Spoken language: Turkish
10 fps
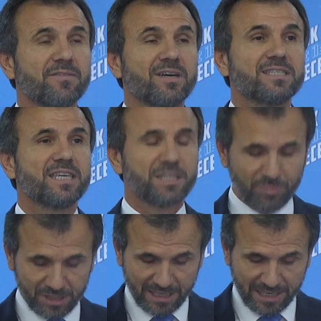
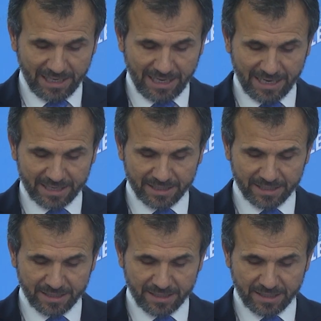vazgeçmiş değiller.''